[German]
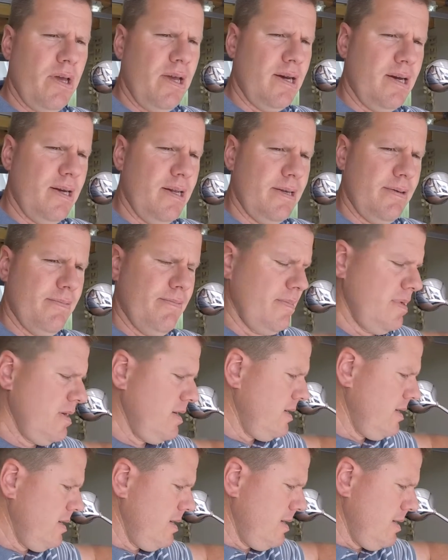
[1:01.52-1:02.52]
herhalten.
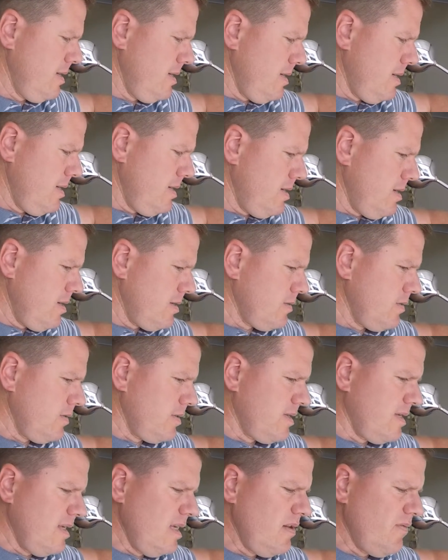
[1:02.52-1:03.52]
So,
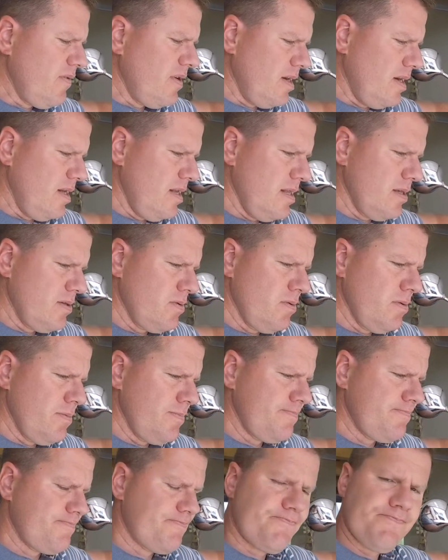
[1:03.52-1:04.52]
Ziel war
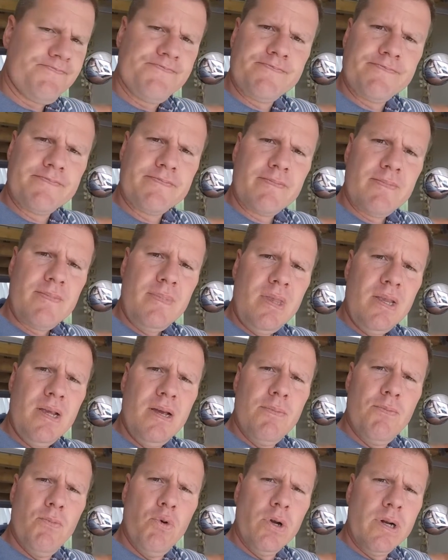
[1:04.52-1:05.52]
also,
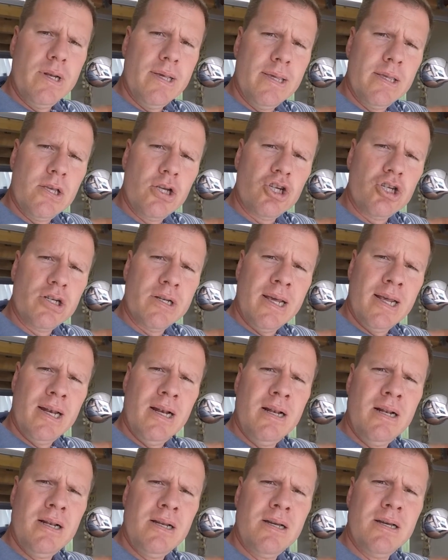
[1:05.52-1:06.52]
möglichst
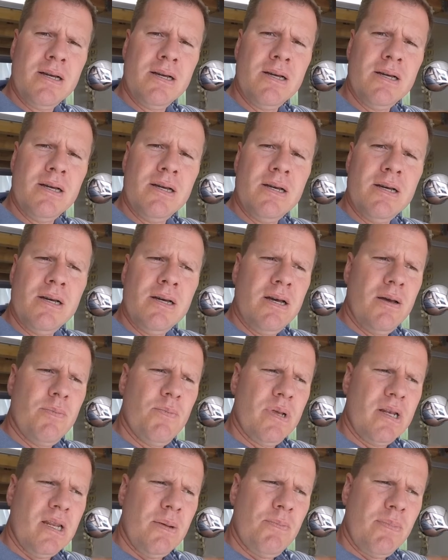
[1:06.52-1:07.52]
schnell
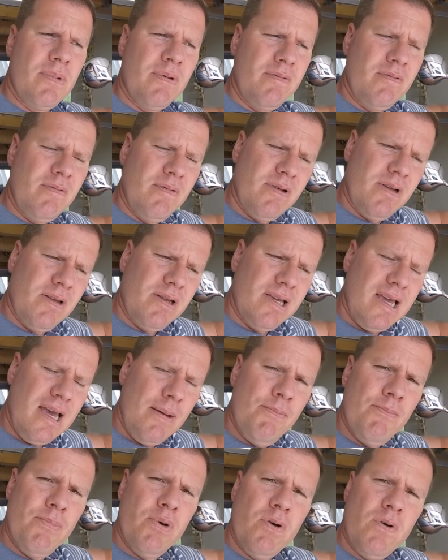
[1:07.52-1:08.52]
mit dem
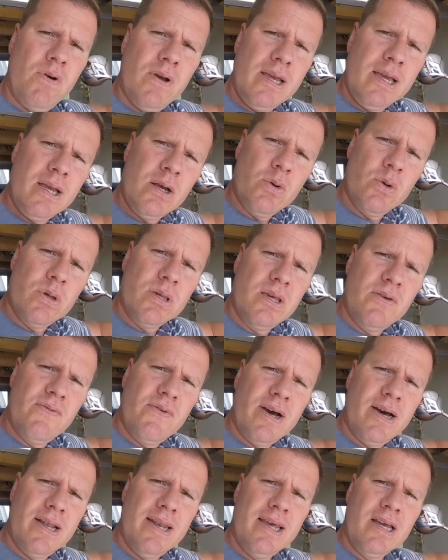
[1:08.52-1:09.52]
Camper
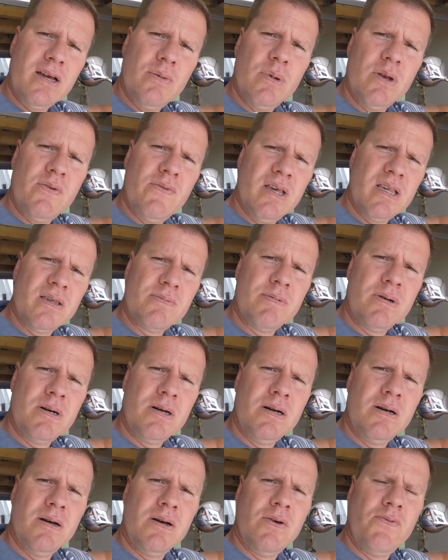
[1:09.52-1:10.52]
inklusive Anhänger mit
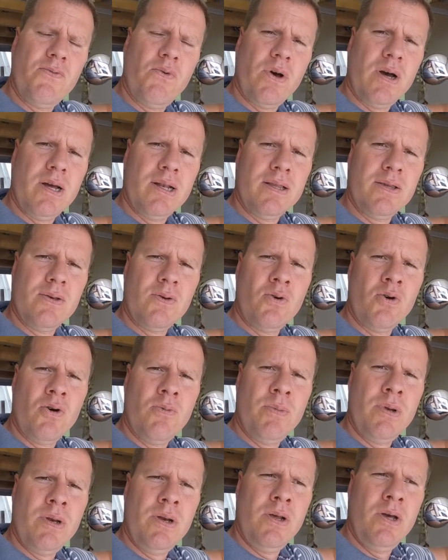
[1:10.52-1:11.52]
Vespa
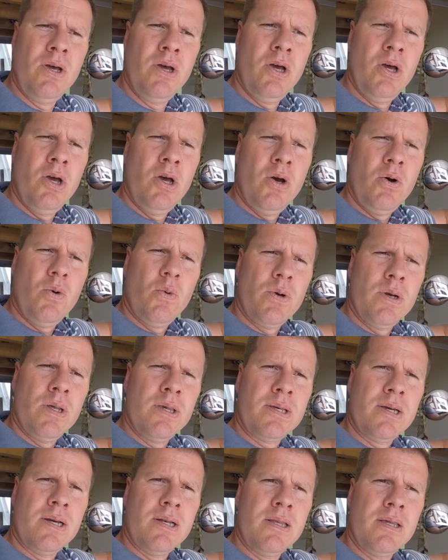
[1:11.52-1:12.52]
voranzukommen und
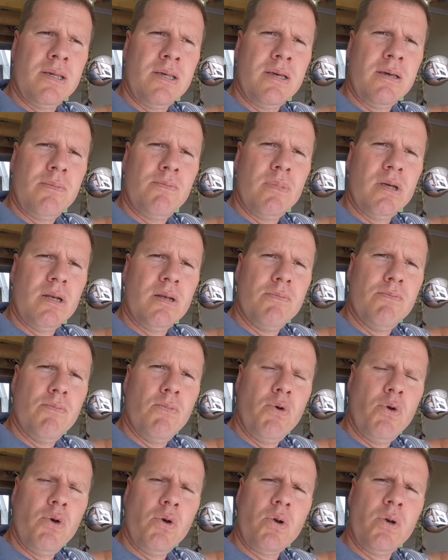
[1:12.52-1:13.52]
das Ganze mit
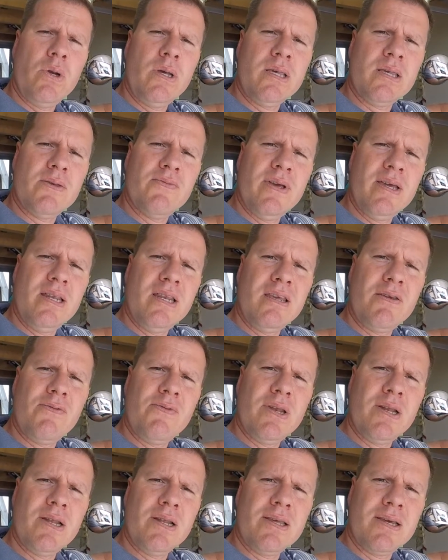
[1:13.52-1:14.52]
möglichst wenig
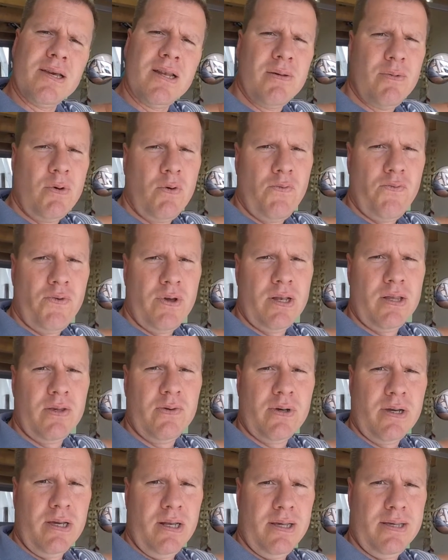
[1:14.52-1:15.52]
finanziellem Aufwand zu
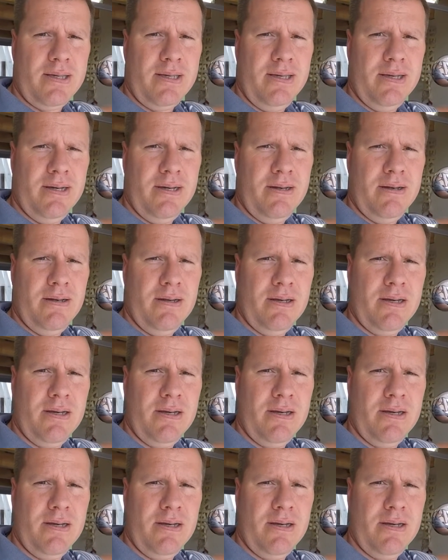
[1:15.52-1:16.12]
realisieren.